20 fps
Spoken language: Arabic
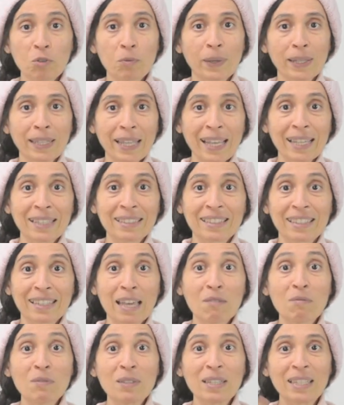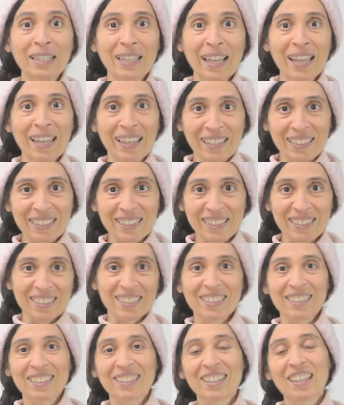بنات جميلات
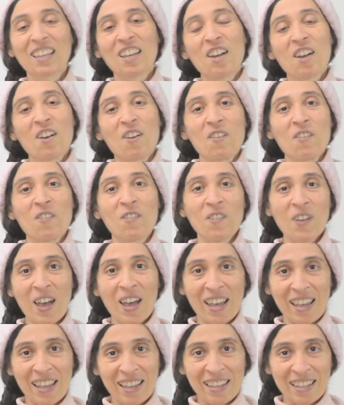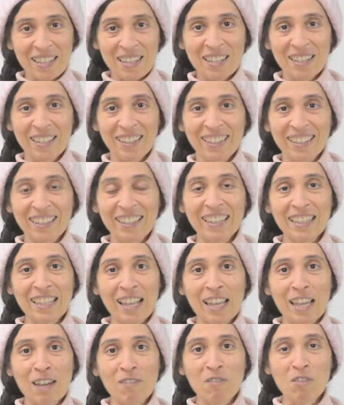ف ايه اللي
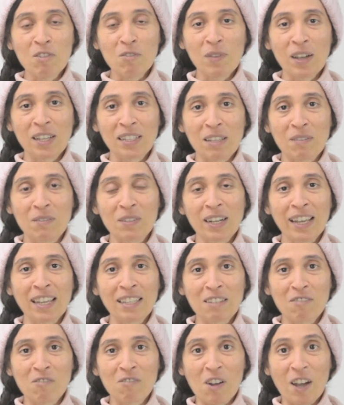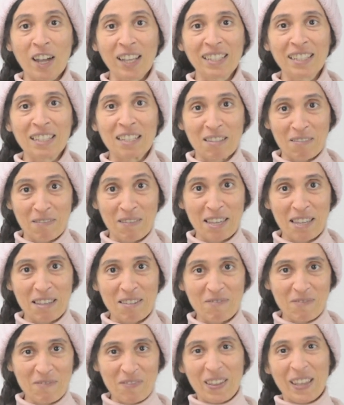هيعمله بقى سمير غانم وعادل
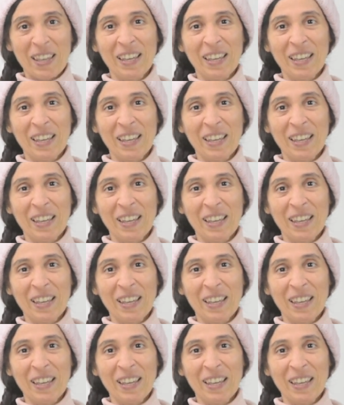امام